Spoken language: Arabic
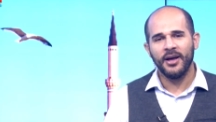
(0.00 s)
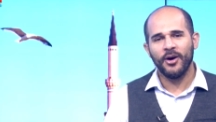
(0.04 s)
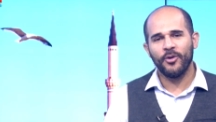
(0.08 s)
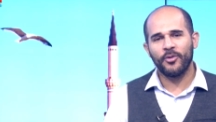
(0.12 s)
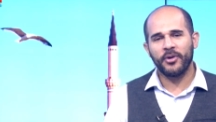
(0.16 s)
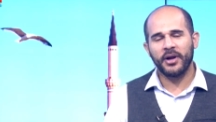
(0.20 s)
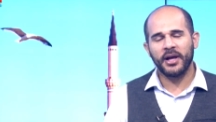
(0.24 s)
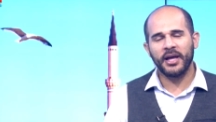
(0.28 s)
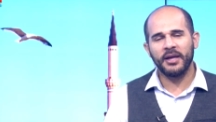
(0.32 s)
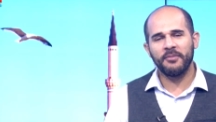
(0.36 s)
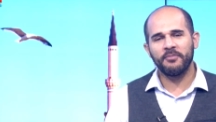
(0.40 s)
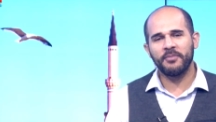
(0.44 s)

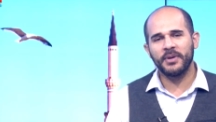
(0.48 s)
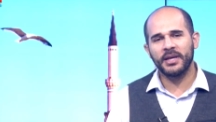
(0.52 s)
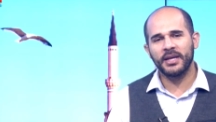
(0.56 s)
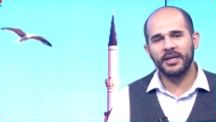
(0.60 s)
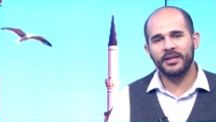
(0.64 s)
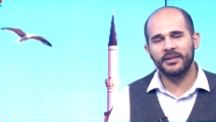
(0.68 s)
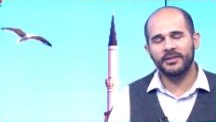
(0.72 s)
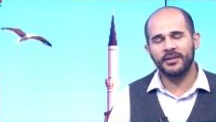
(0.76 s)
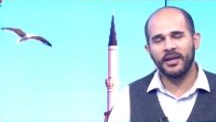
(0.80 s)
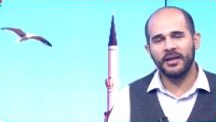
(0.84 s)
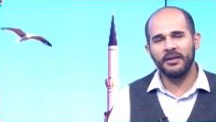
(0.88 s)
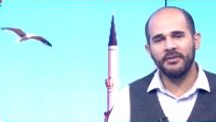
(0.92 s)
ارحب
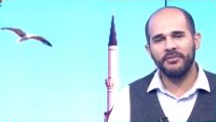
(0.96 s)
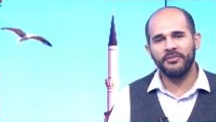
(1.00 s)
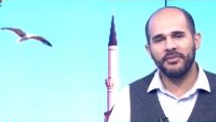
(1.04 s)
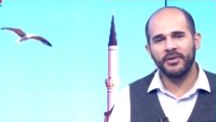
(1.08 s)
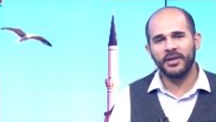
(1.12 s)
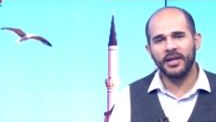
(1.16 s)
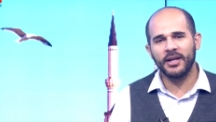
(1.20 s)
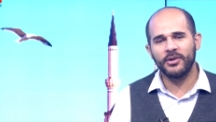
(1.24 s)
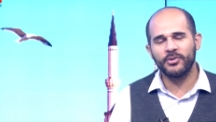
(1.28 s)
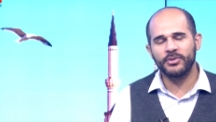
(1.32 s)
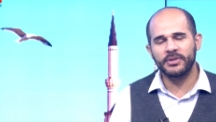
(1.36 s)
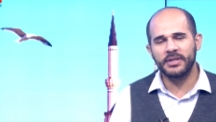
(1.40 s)

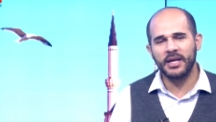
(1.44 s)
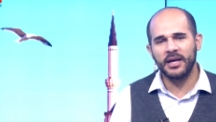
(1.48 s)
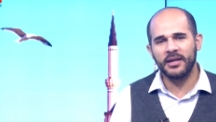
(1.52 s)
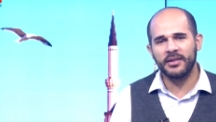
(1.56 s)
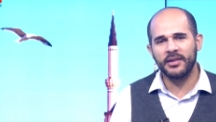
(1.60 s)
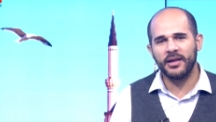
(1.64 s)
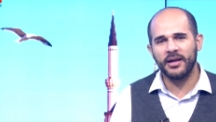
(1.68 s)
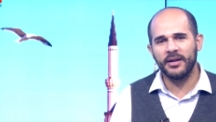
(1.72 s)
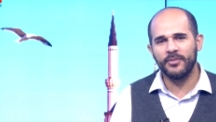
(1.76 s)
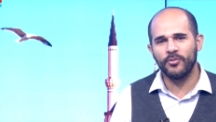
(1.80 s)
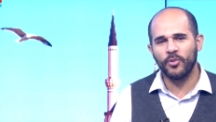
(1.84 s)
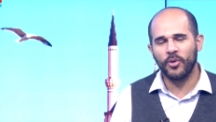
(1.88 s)
بضيفي
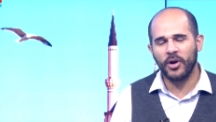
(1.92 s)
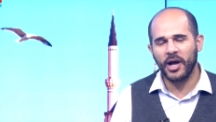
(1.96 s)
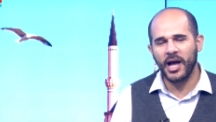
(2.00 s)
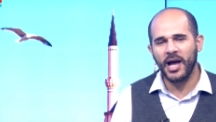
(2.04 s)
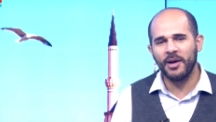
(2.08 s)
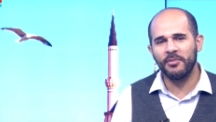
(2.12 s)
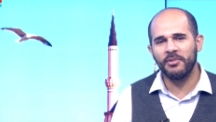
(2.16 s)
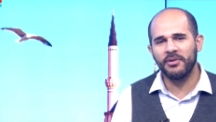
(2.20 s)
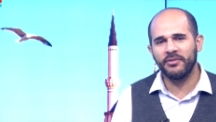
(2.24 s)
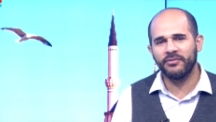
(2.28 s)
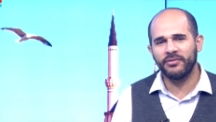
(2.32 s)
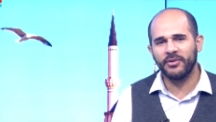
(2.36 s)
الاستاذ
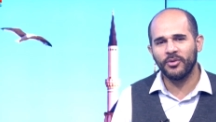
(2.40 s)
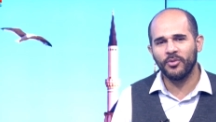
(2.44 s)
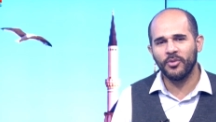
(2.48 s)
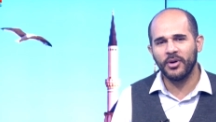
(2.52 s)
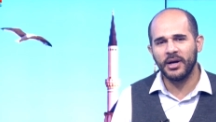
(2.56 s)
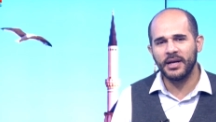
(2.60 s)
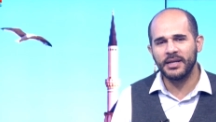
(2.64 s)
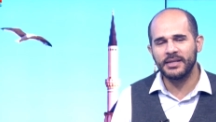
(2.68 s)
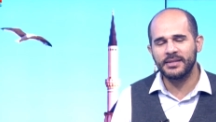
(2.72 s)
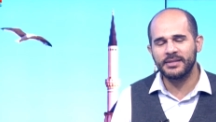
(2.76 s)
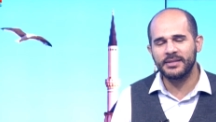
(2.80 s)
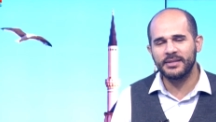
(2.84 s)
المحامي
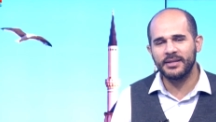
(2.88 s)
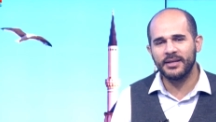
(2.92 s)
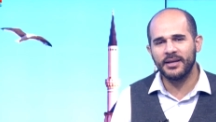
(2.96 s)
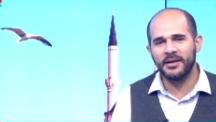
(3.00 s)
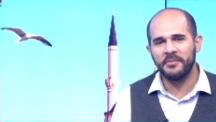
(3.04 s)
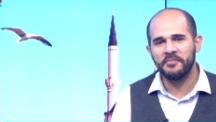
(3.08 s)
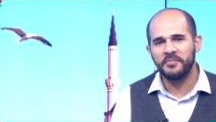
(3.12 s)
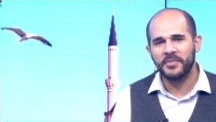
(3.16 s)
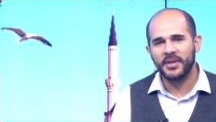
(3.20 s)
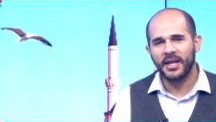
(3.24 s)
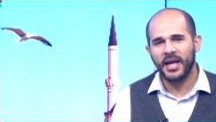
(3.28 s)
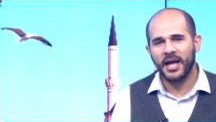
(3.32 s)

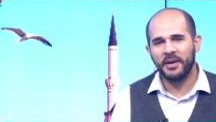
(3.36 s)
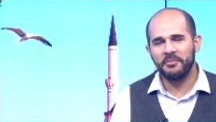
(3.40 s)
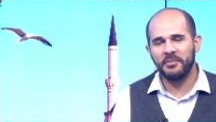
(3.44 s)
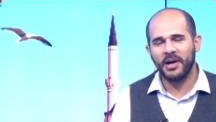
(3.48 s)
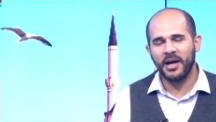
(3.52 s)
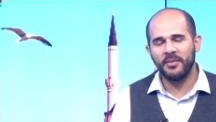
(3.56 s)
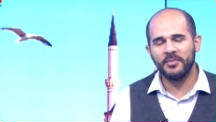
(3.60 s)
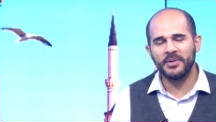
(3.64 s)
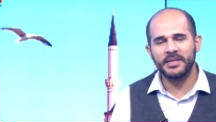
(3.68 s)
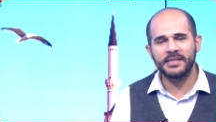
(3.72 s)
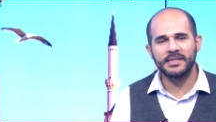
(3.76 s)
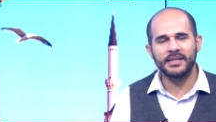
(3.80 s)
فواز
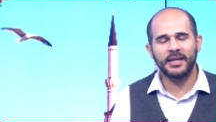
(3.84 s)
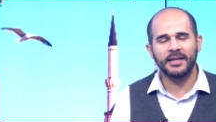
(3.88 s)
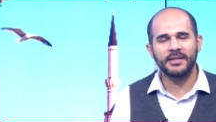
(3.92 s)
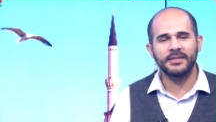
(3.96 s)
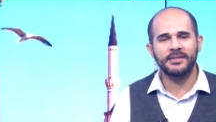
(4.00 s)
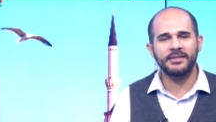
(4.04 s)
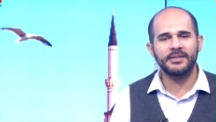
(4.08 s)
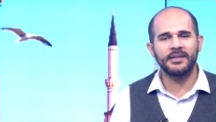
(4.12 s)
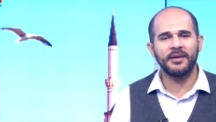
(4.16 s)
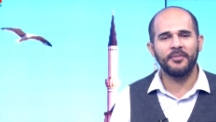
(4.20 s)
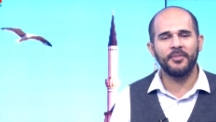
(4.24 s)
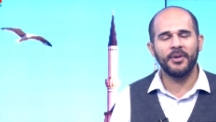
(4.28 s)
حمامي
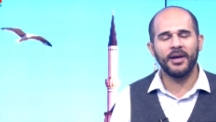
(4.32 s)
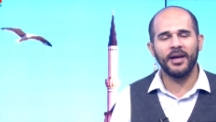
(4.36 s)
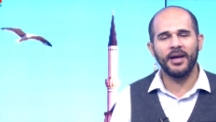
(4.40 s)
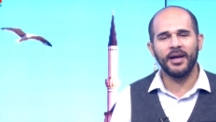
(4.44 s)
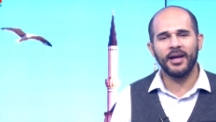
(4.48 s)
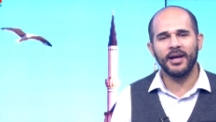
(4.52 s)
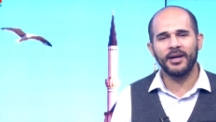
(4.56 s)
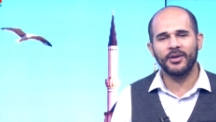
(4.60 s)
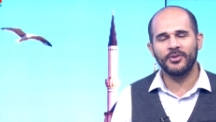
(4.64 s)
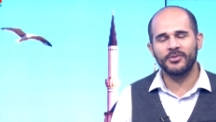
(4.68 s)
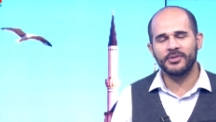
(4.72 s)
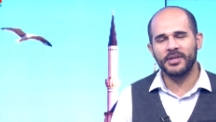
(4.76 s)
يسعد
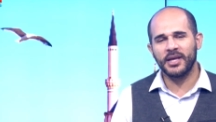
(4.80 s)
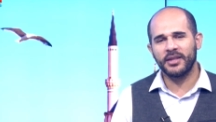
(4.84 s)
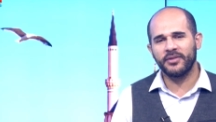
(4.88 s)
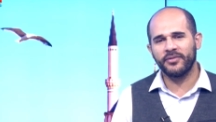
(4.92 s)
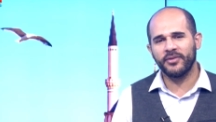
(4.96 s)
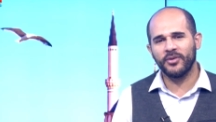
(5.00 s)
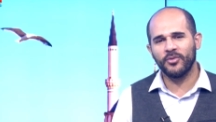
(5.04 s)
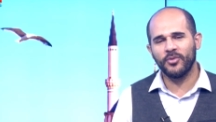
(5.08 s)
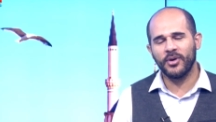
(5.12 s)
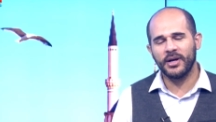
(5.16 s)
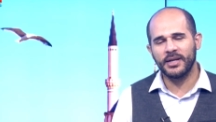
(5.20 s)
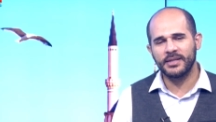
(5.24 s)
صباحك استاذ
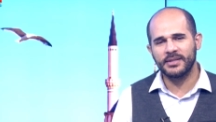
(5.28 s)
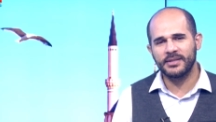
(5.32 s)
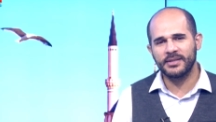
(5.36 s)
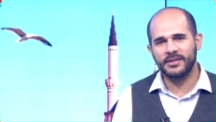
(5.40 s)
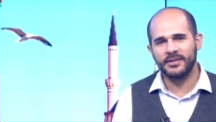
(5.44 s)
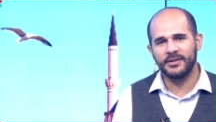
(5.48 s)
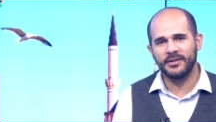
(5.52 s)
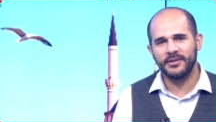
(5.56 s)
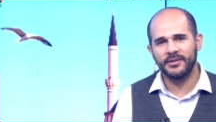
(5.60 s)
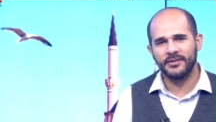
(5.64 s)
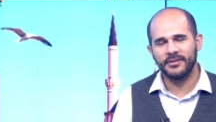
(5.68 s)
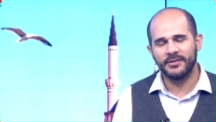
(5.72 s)

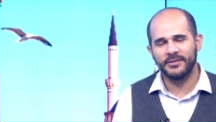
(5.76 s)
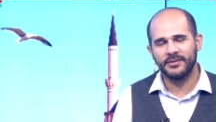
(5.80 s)
فواز